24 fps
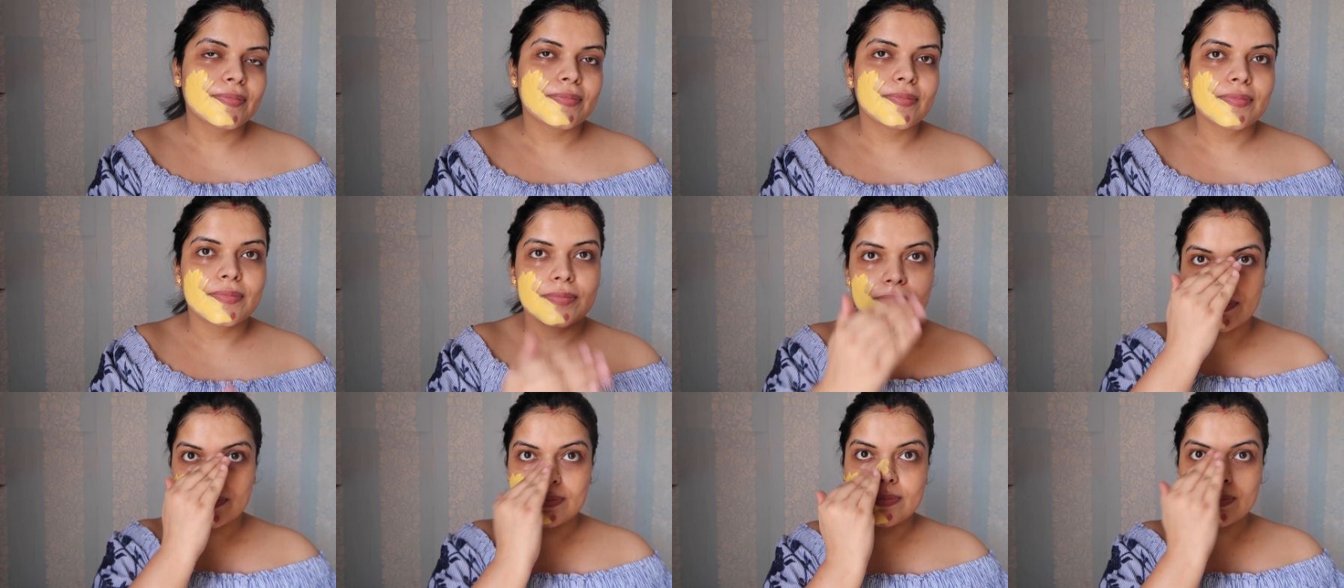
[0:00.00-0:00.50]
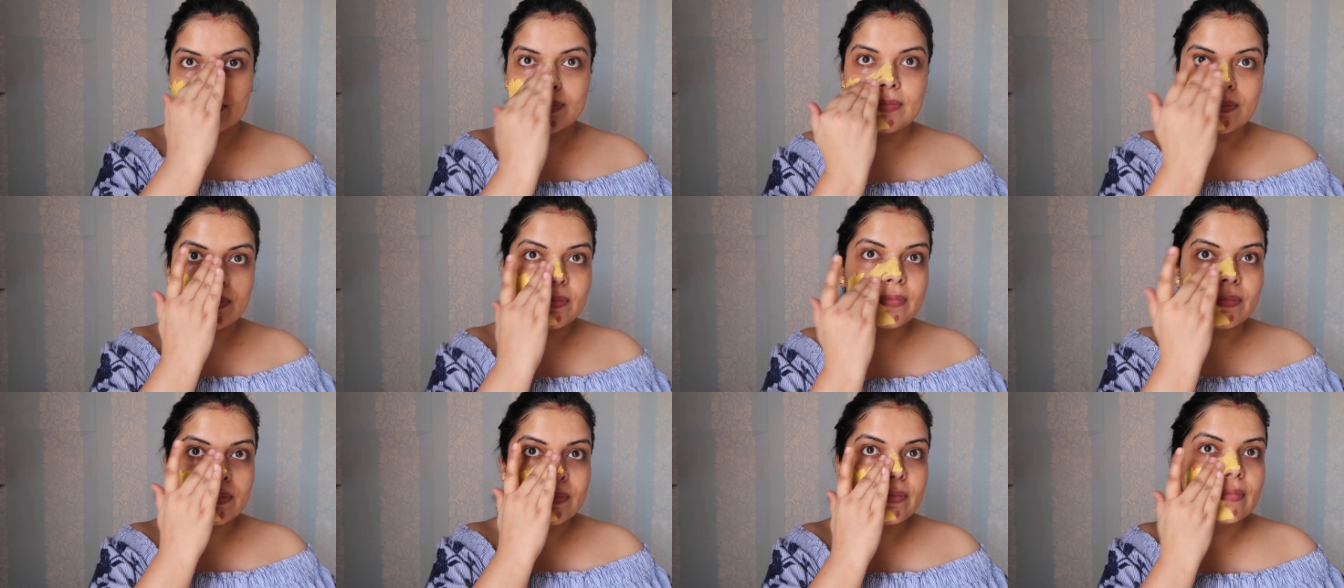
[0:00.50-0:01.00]
पैक
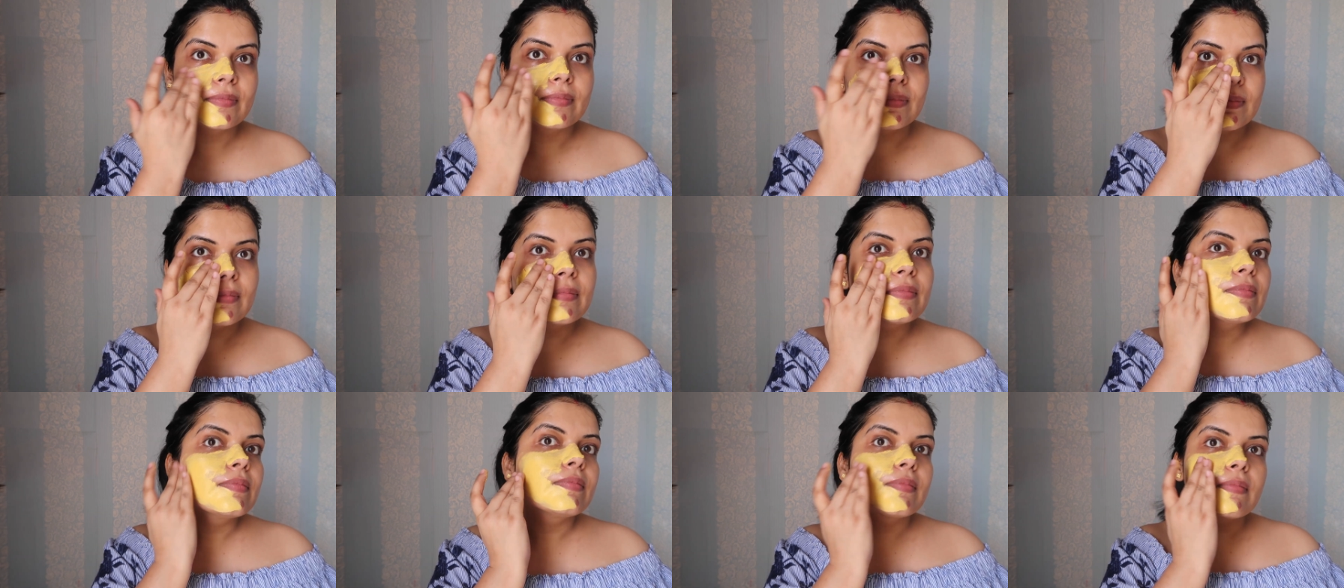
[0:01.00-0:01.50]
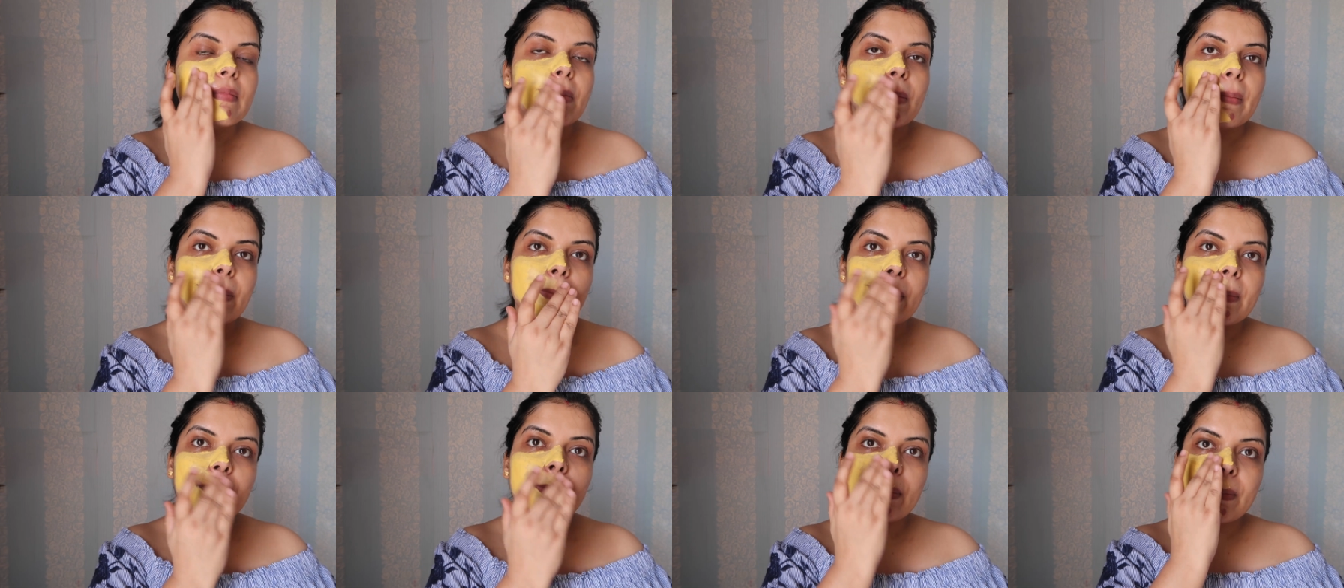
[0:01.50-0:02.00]
उपटन वाला
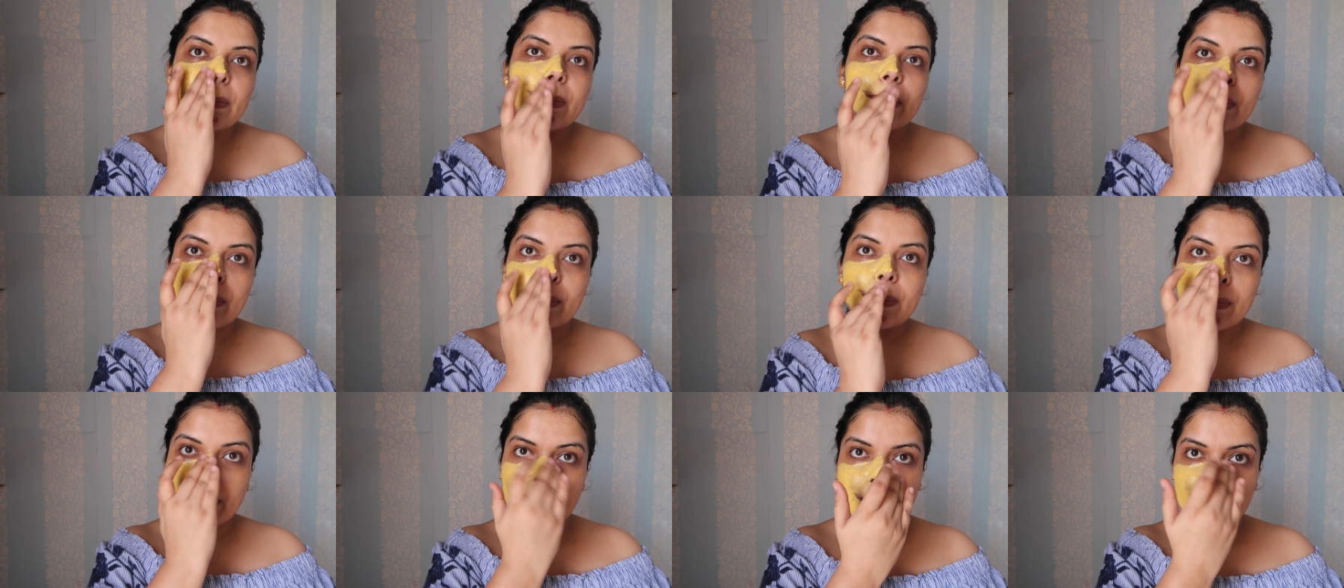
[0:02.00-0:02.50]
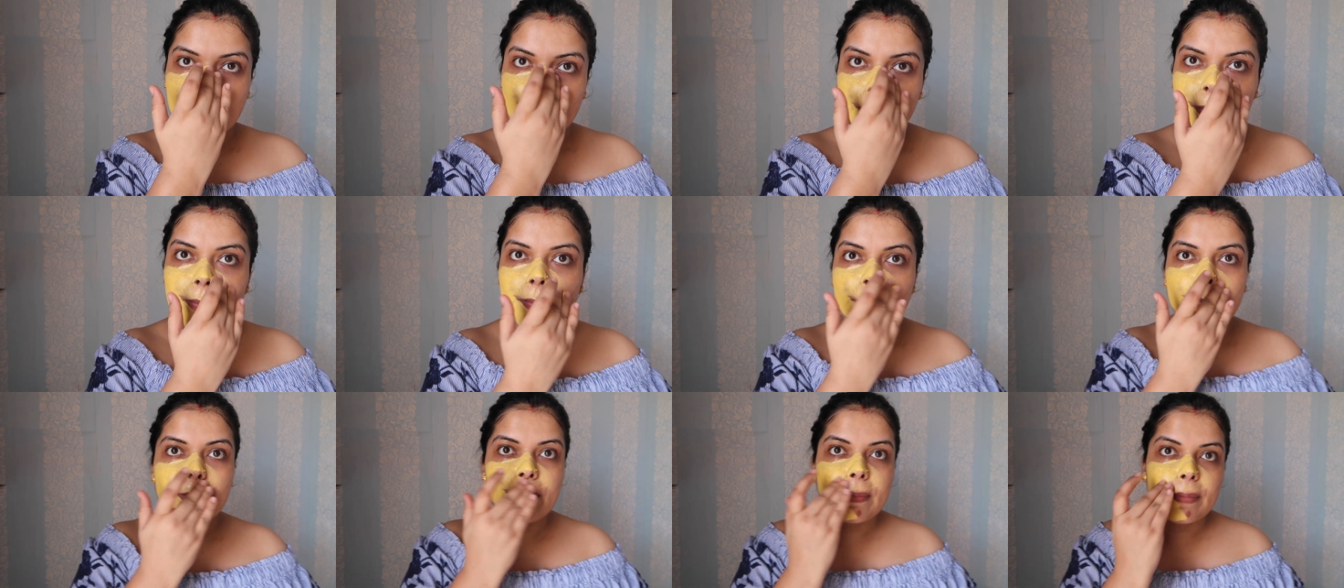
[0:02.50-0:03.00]
जिसमें कि नो
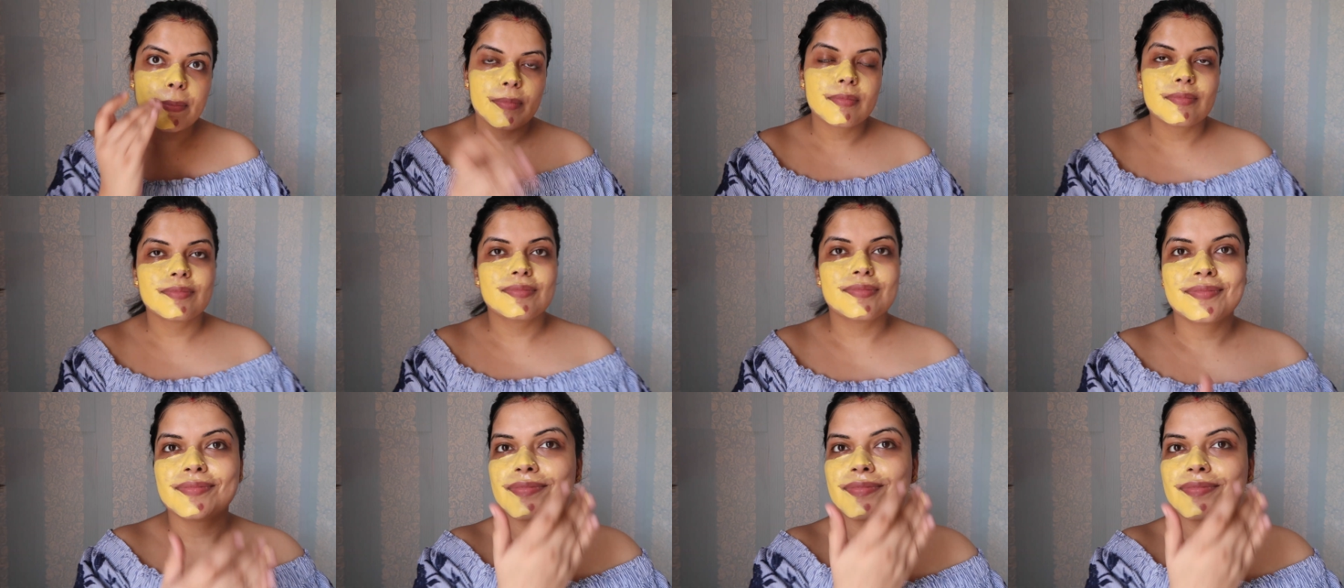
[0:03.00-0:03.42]
पैराबिन नो